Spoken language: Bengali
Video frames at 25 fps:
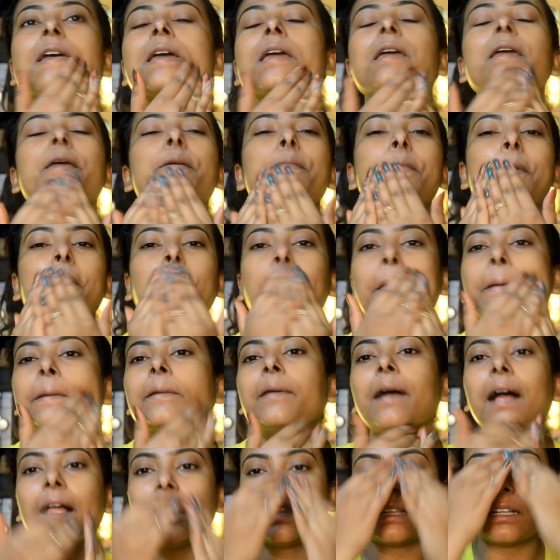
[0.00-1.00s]
এবং
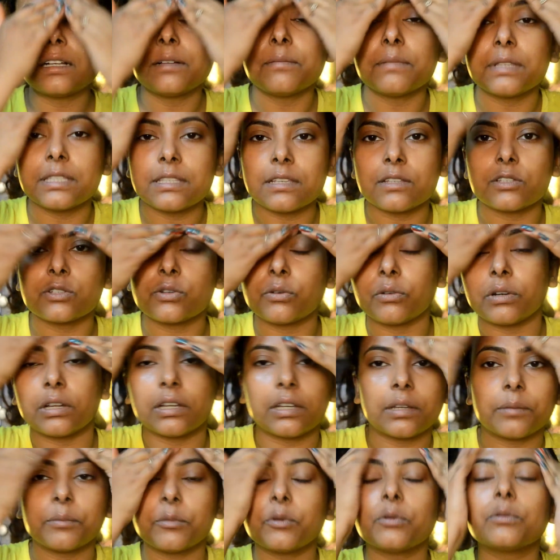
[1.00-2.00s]
একটু হালকা ম্যাসাজ করে
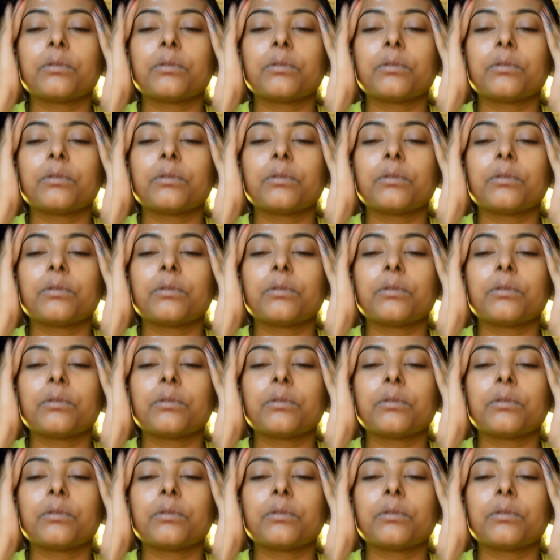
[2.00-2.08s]
নেবো